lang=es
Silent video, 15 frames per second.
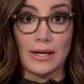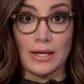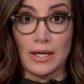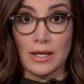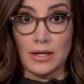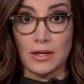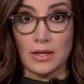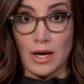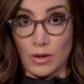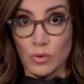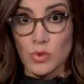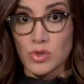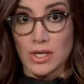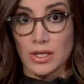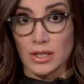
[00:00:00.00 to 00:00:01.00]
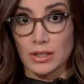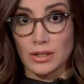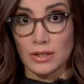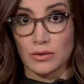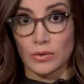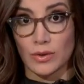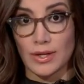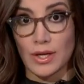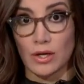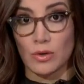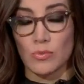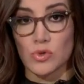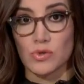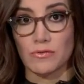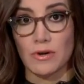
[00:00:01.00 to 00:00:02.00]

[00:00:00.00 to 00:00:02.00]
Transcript: quien acusa que tanto ella como su